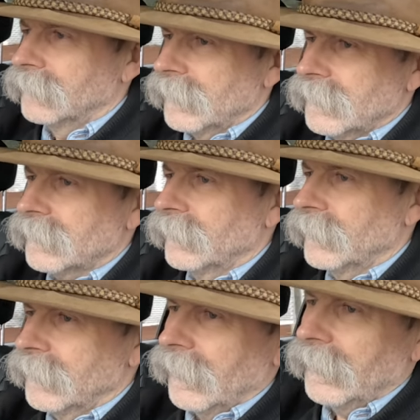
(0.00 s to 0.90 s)
Myśl,
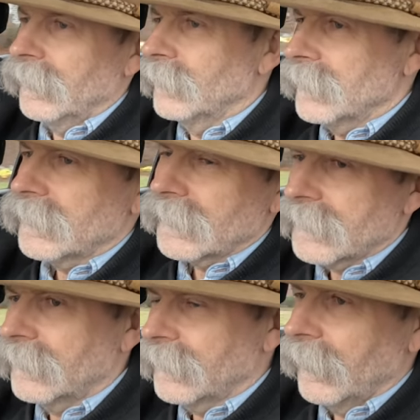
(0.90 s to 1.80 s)
wydaje mi się,
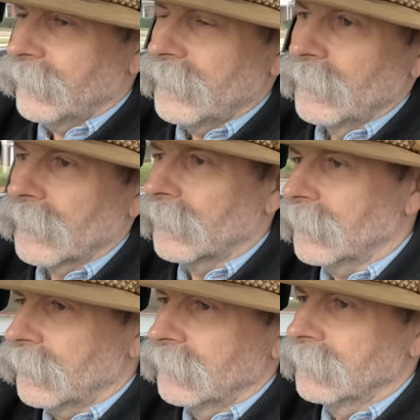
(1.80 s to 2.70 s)
że w tamtym
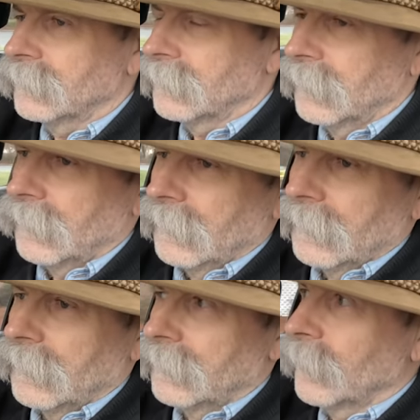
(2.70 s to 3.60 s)
roku
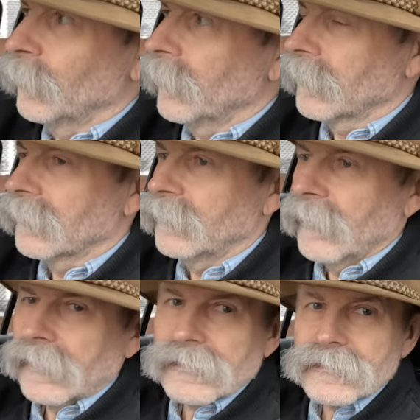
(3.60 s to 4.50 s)
dopiero w
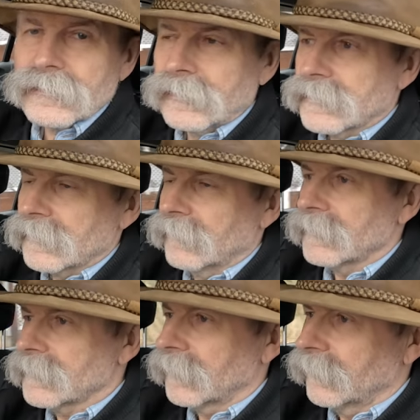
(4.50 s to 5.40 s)
marcu te
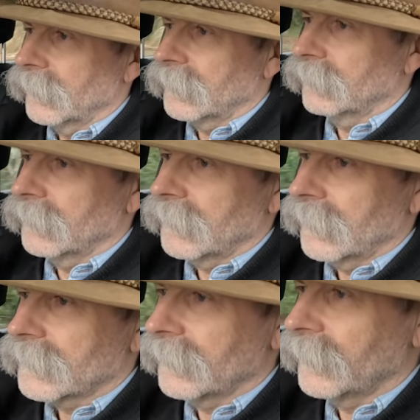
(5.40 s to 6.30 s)
drzewa zakwitły,
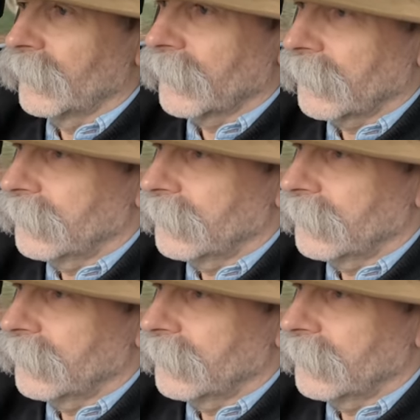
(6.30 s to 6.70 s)
także w tym